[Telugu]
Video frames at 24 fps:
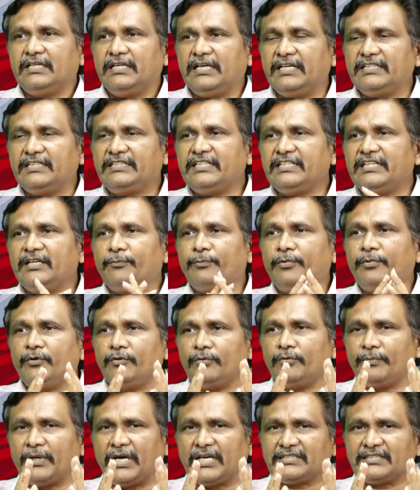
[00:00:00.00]
నడిచినప్పుడు
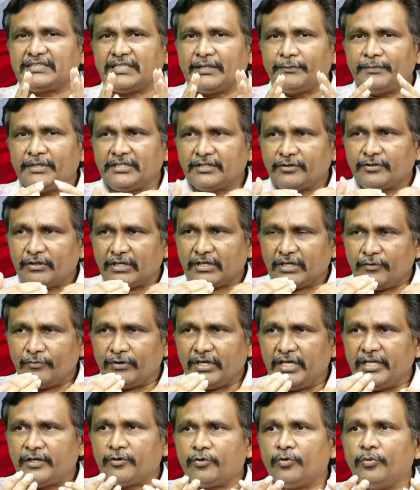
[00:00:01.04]
మాల సామాజిక వర్గం
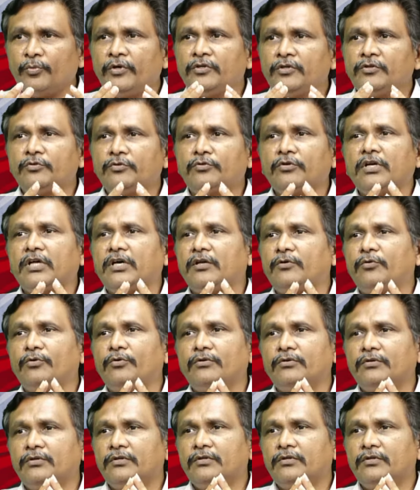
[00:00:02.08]
వాళ్ళు ఎక్కువ పొందుతున్నారు